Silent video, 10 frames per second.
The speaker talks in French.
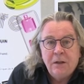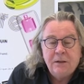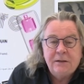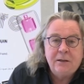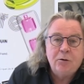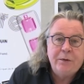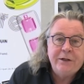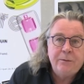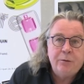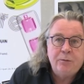Ce qui est
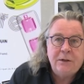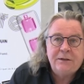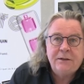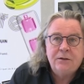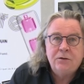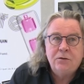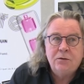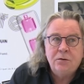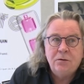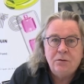compliqué pour moi, c'est
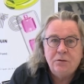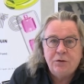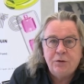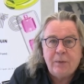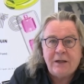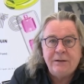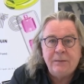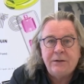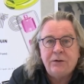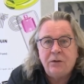que je ne suis pas
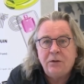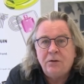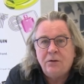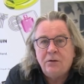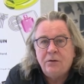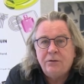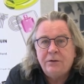animateur euh,